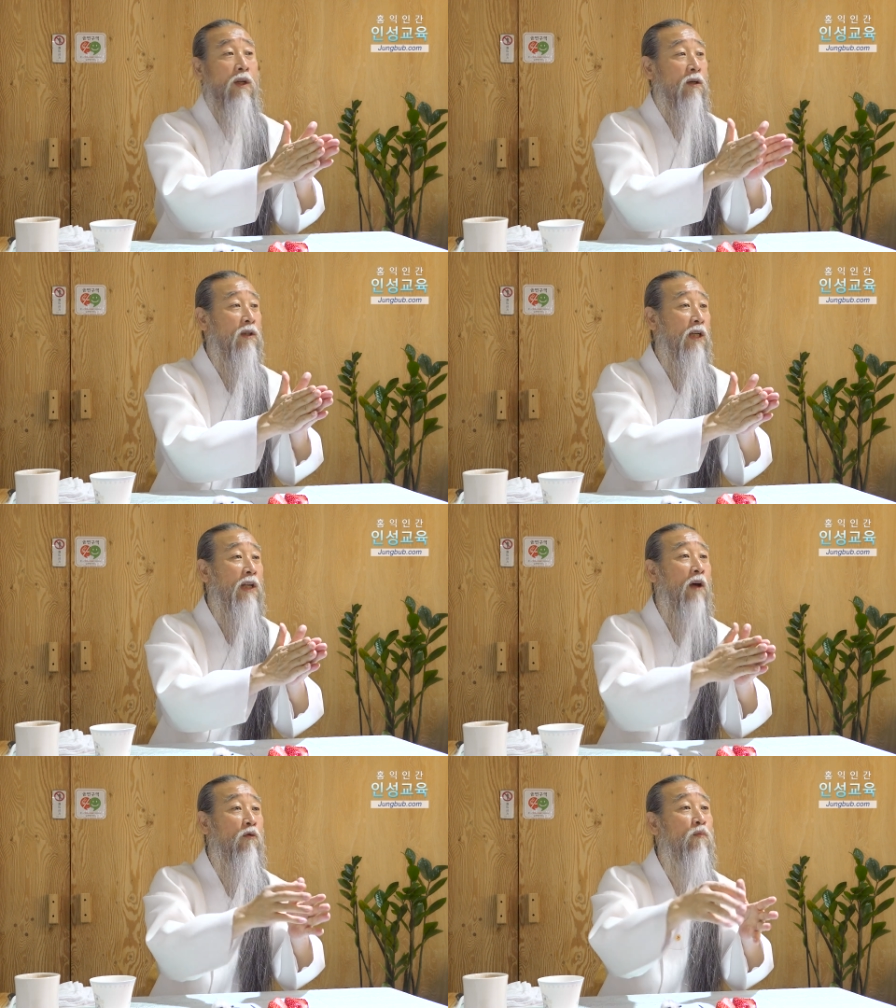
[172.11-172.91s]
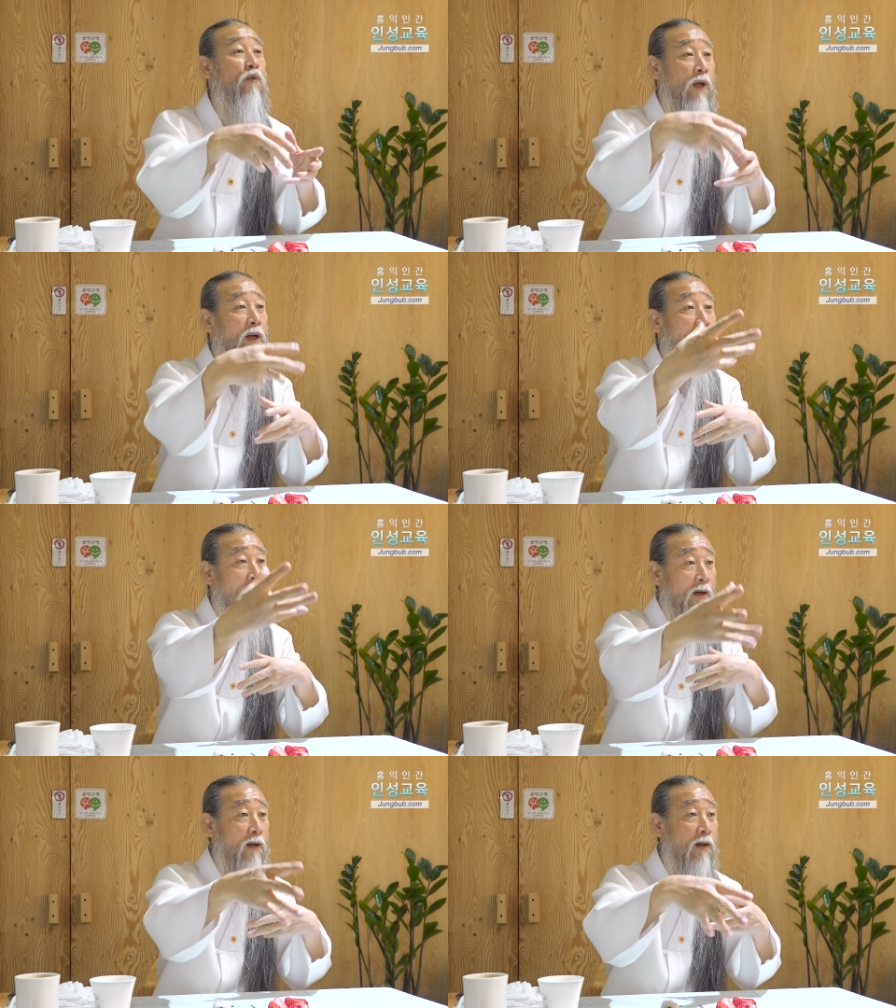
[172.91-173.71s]
그냥 내
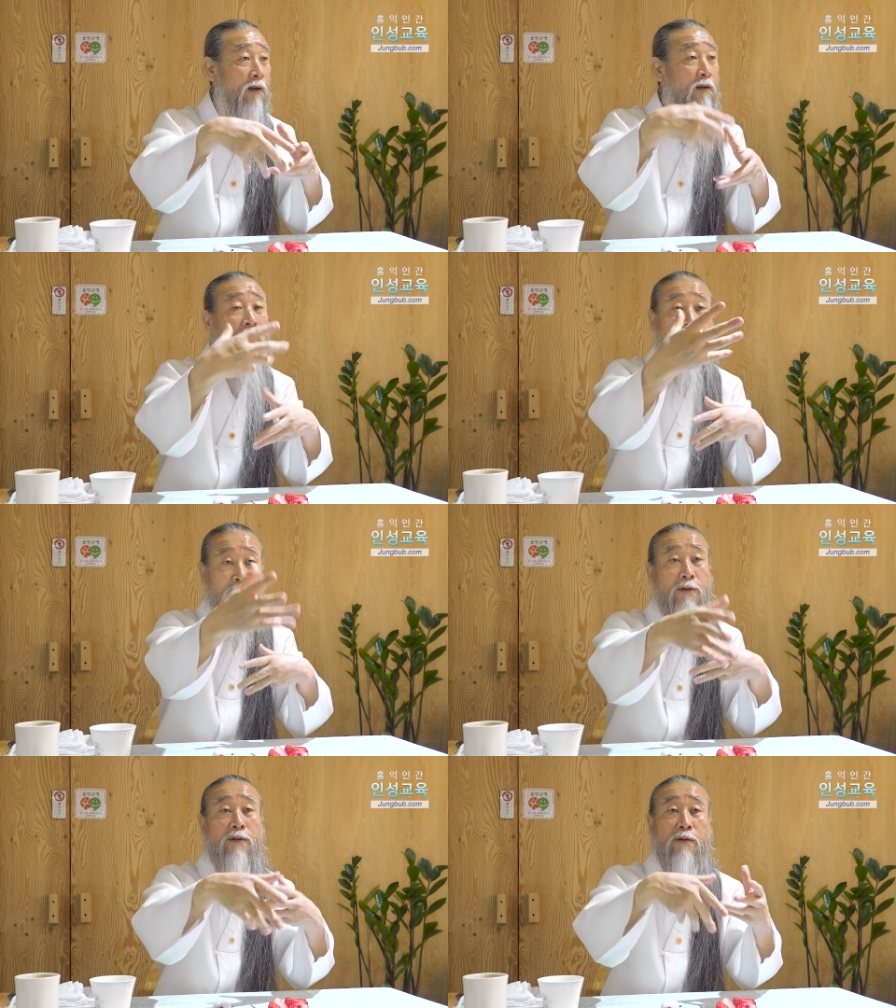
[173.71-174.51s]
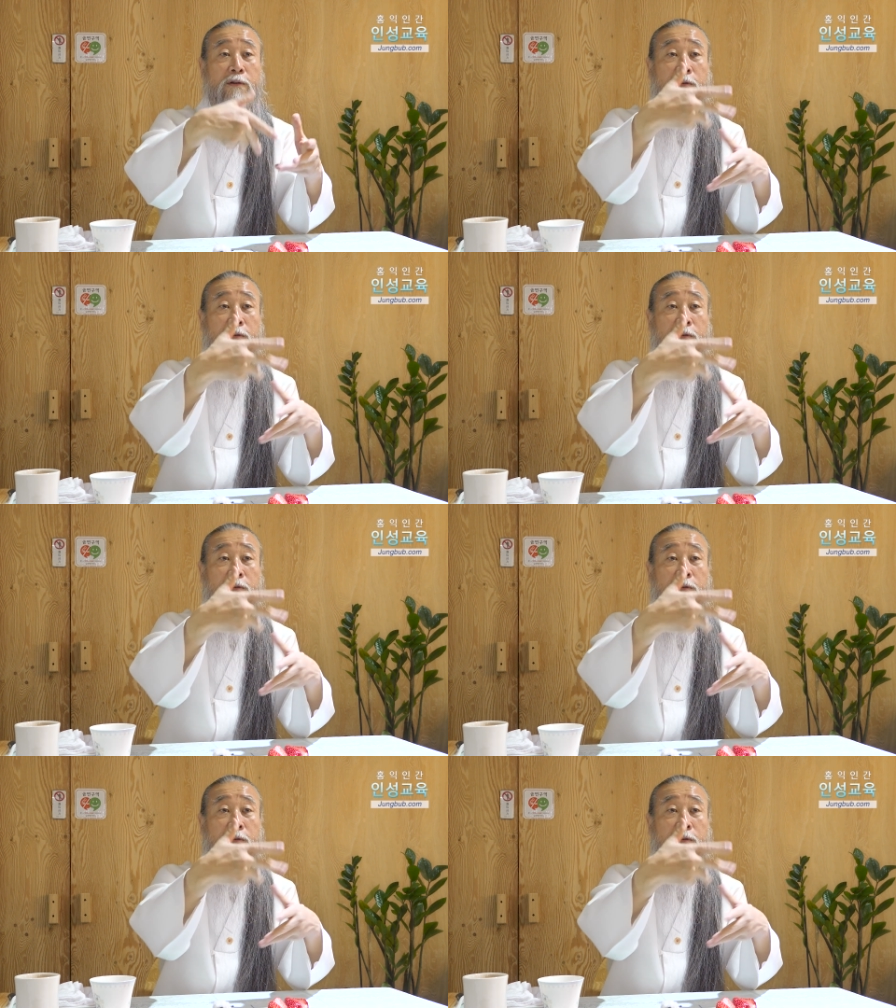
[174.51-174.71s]
공부해라. 거기에서.